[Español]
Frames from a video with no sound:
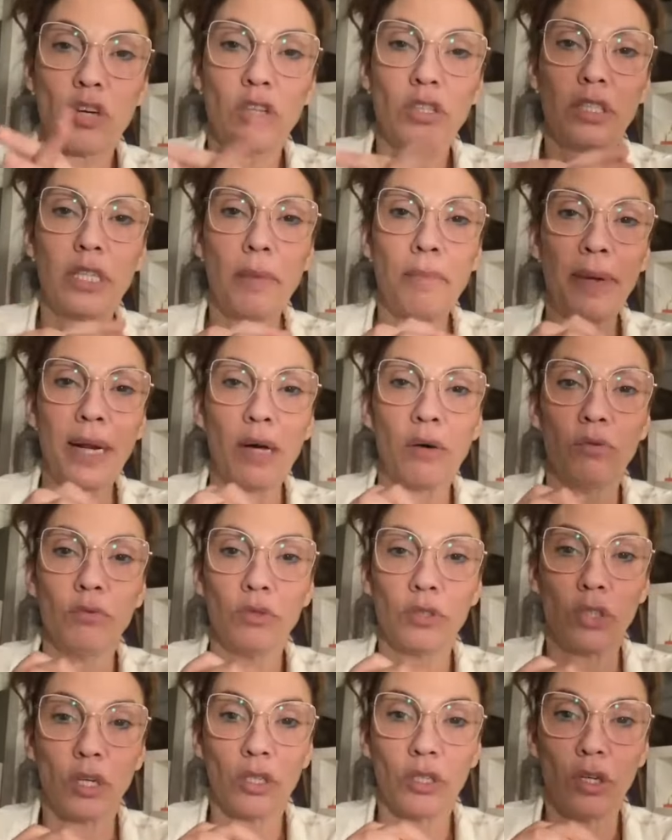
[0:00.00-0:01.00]
Te
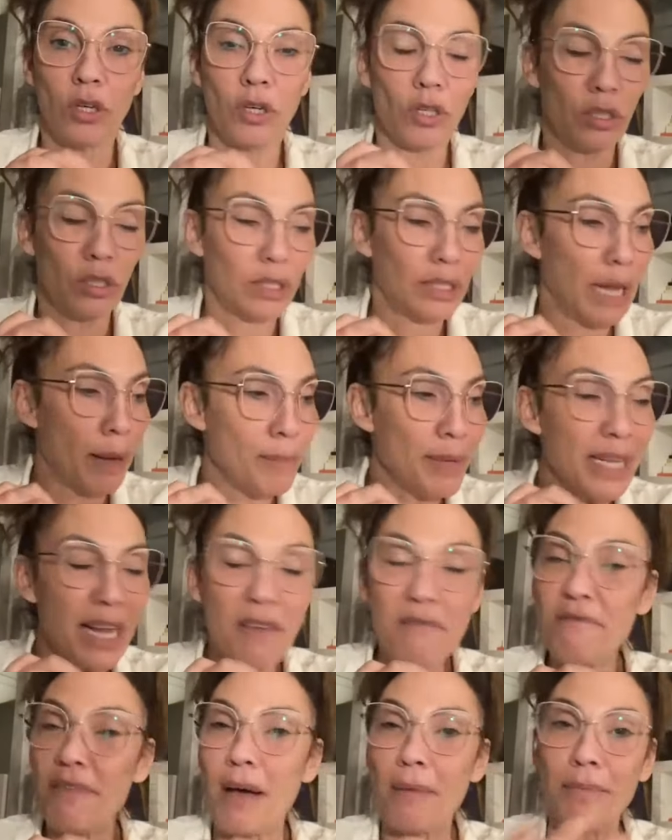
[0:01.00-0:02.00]
pregunto, ¿no?
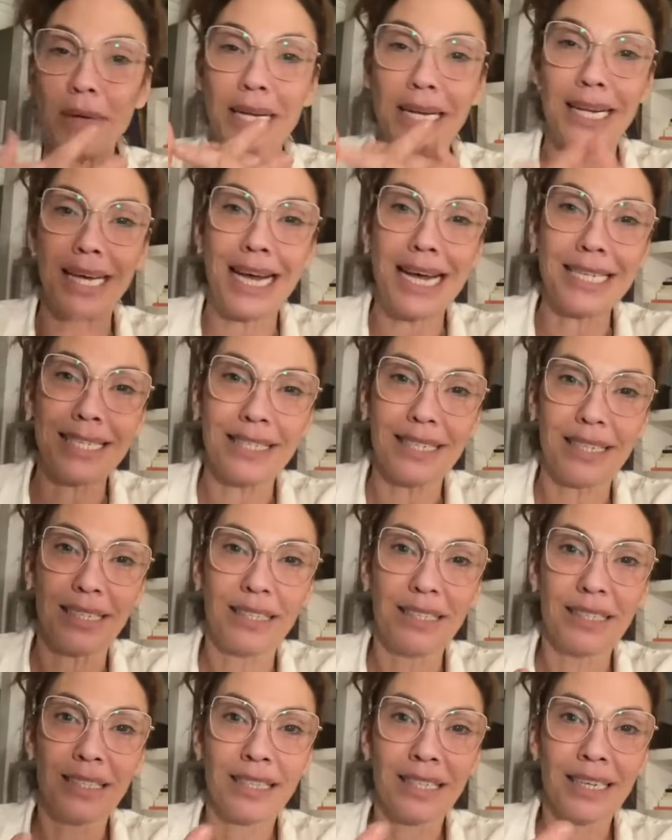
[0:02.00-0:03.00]
Familias
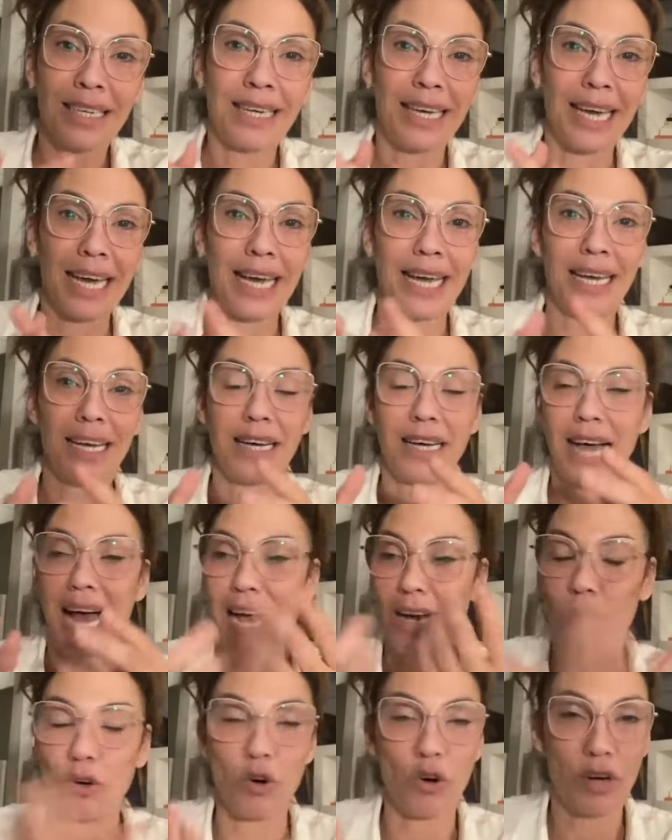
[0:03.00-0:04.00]
que
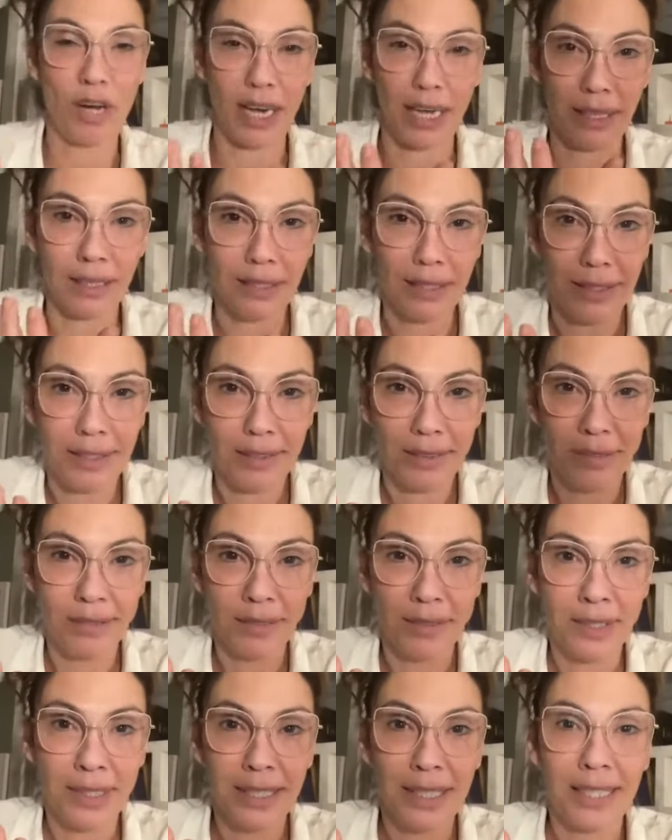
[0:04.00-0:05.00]
acogen,
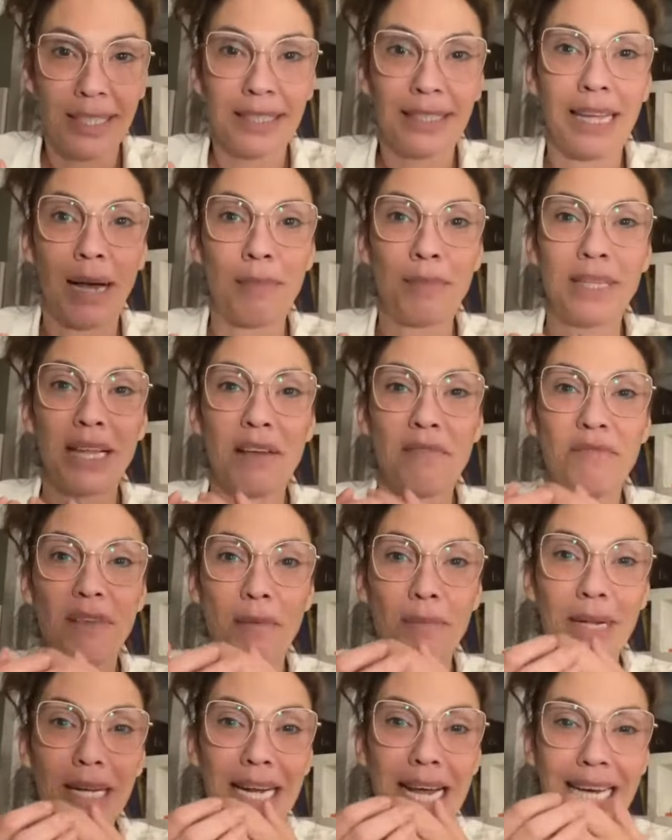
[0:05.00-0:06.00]
también hay
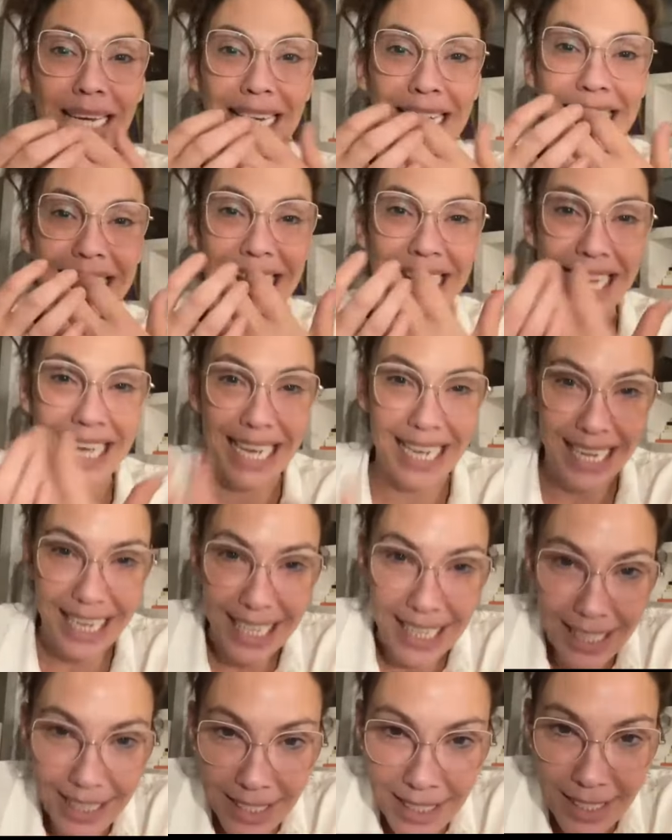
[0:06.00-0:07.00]
familias que
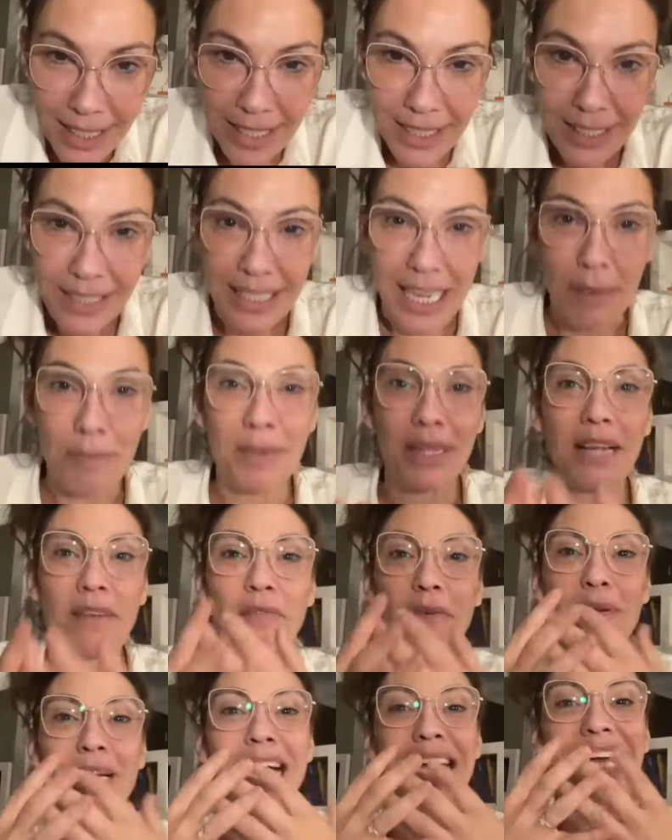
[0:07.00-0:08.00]
quieren, también las
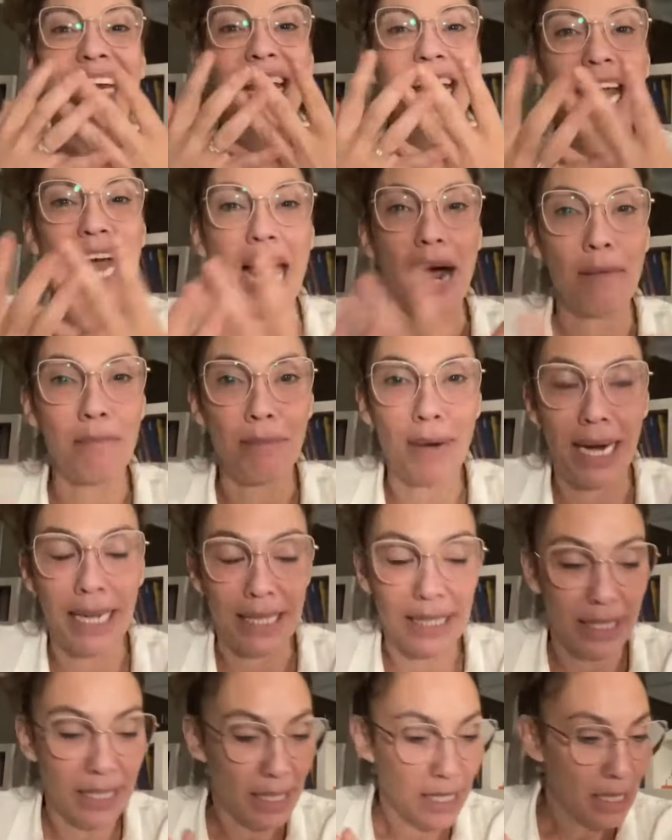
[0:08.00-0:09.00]

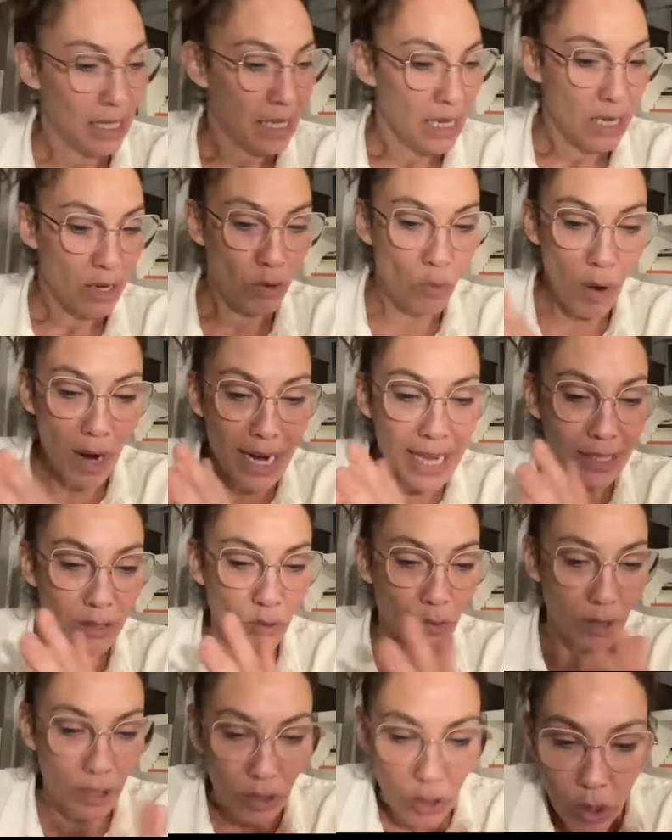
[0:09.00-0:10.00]
aman. ¿Cuál es tu
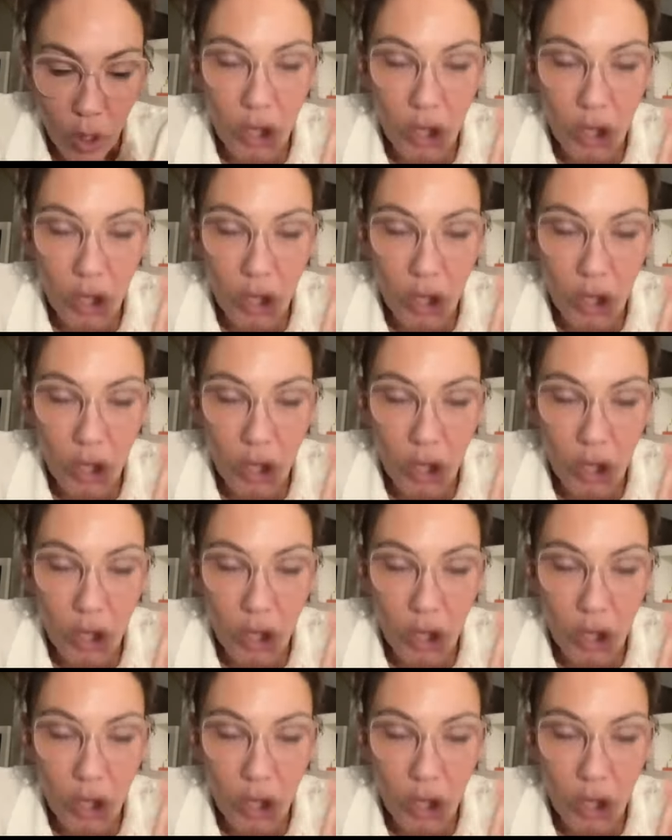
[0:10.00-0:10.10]
historia?